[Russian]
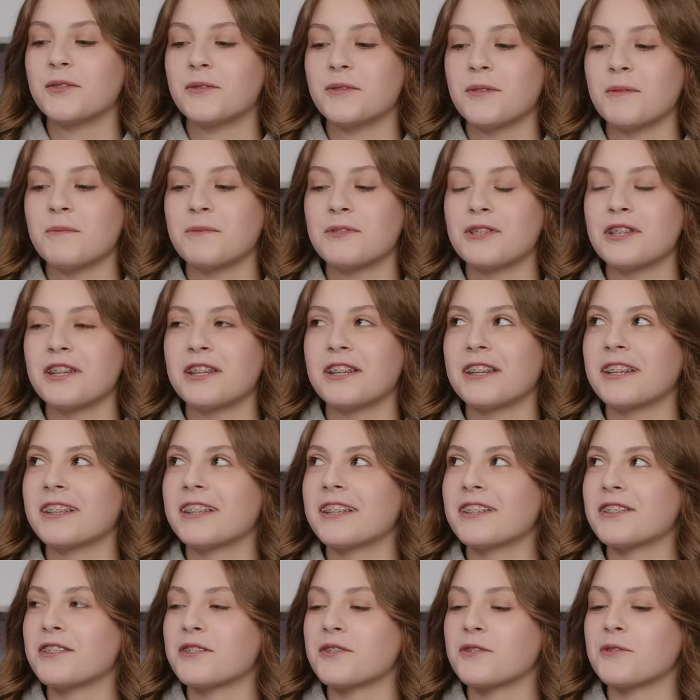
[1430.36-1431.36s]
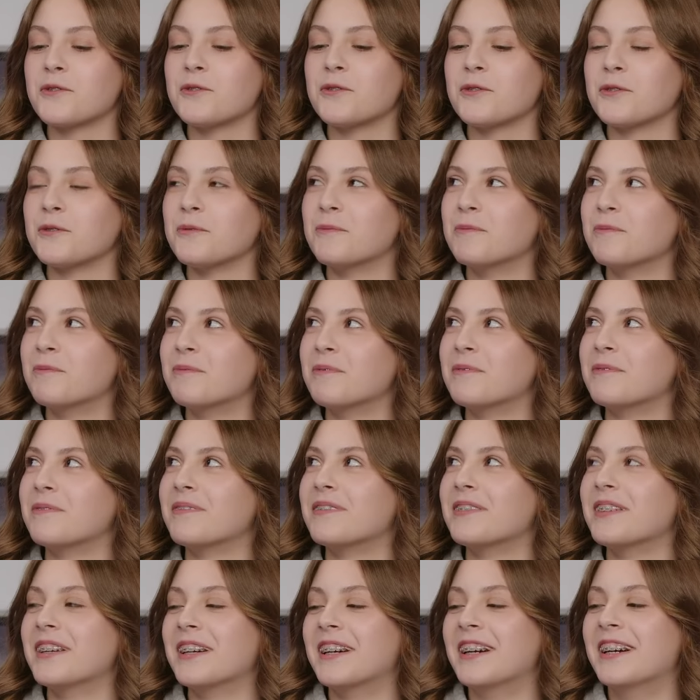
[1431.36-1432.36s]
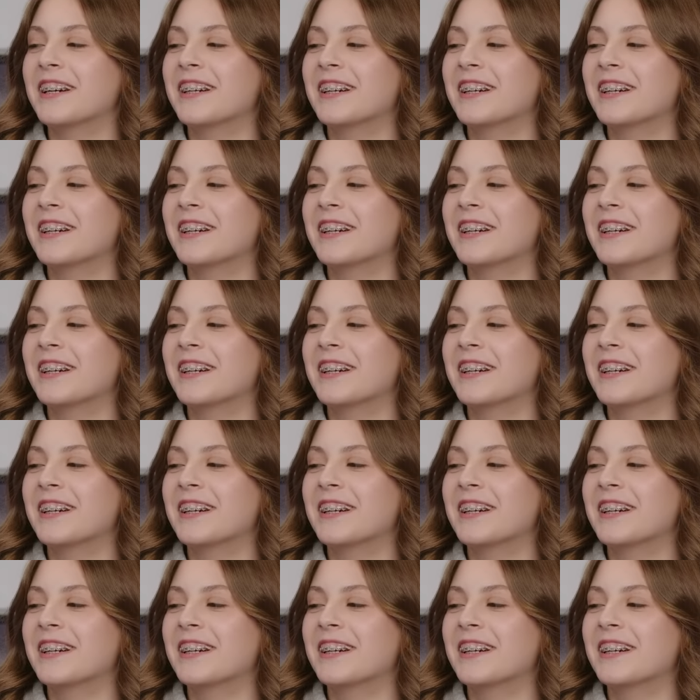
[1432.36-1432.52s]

Ну, вообще я танцую. О!